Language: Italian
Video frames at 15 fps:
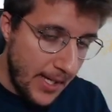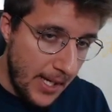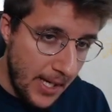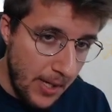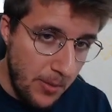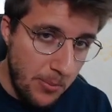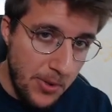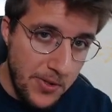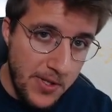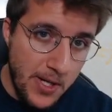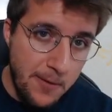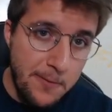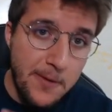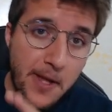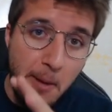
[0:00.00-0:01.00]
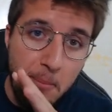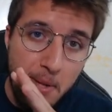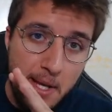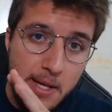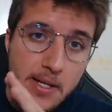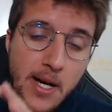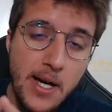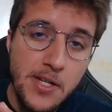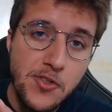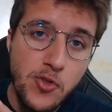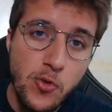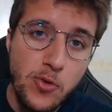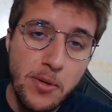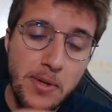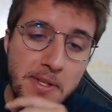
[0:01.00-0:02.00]
È un portiere affidabile?
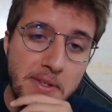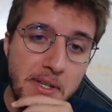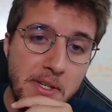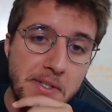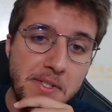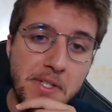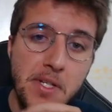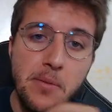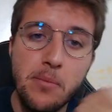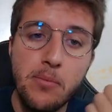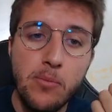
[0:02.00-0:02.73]
Assolutamente sì.